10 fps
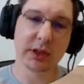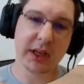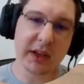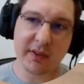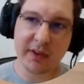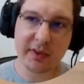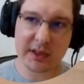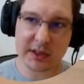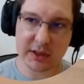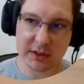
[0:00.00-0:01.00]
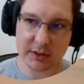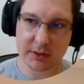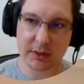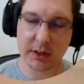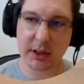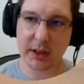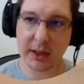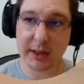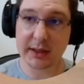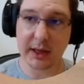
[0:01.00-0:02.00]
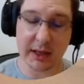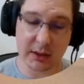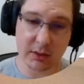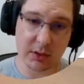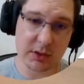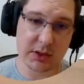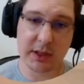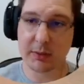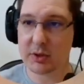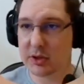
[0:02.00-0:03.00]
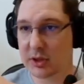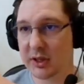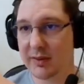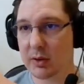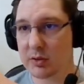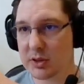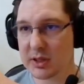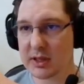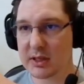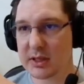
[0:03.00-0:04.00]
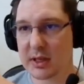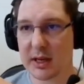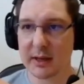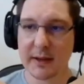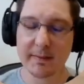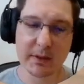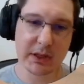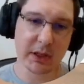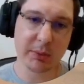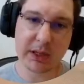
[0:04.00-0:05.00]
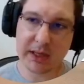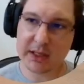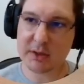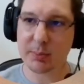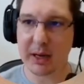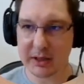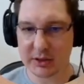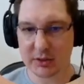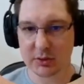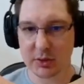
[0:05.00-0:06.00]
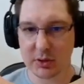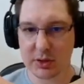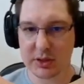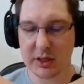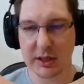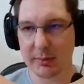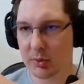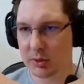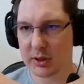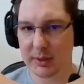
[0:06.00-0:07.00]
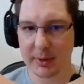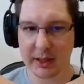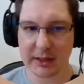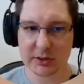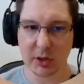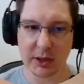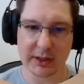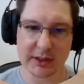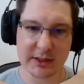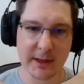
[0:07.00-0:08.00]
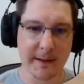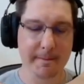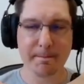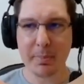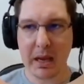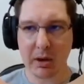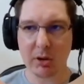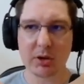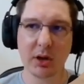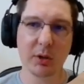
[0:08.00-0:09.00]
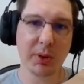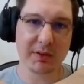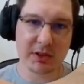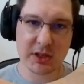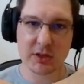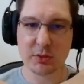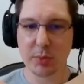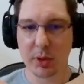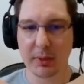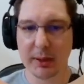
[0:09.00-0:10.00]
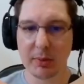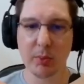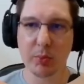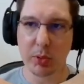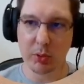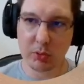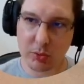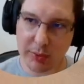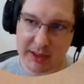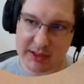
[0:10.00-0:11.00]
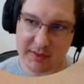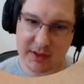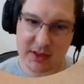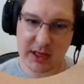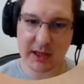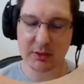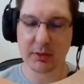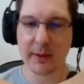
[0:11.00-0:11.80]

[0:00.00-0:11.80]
Quem vai fazer é, a entrada no teu sistema, ou seja, quem vai conseguir acessar determinadas páginas do teu sistema ou determinadas rotas. Agora eu trago para vocês um problema um pouco mais avançado.